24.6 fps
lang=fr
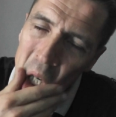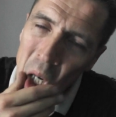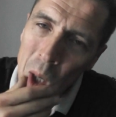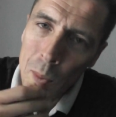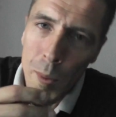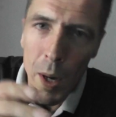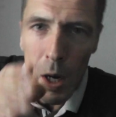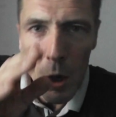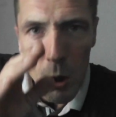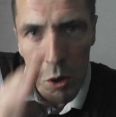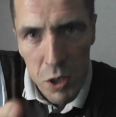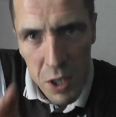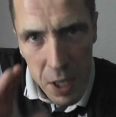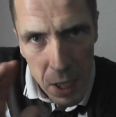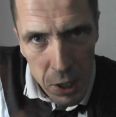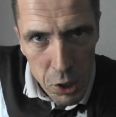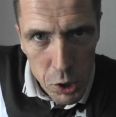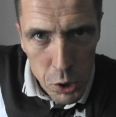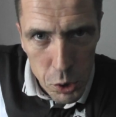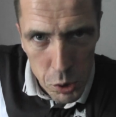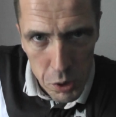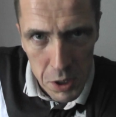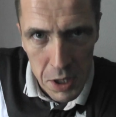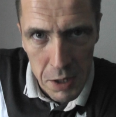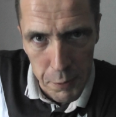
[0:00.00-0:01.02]
par contre, il y a une
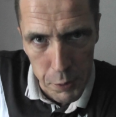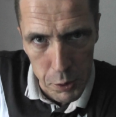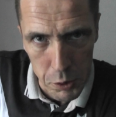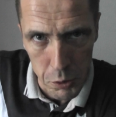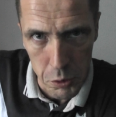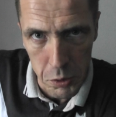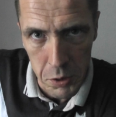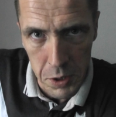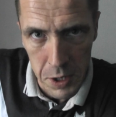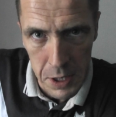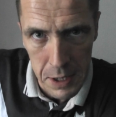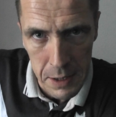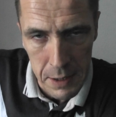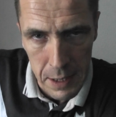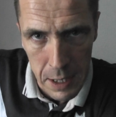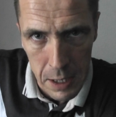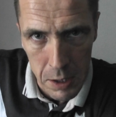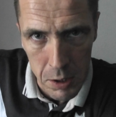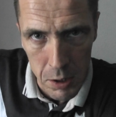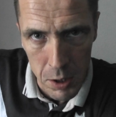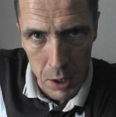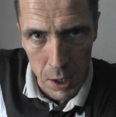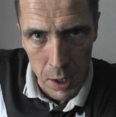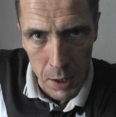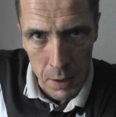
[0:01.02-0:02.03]
chose qu'il faut que tu te dises,
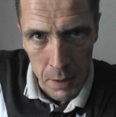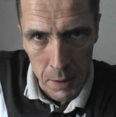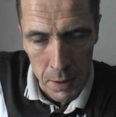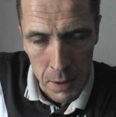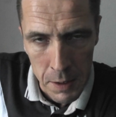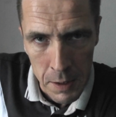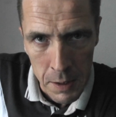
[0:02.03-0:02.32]
d'accord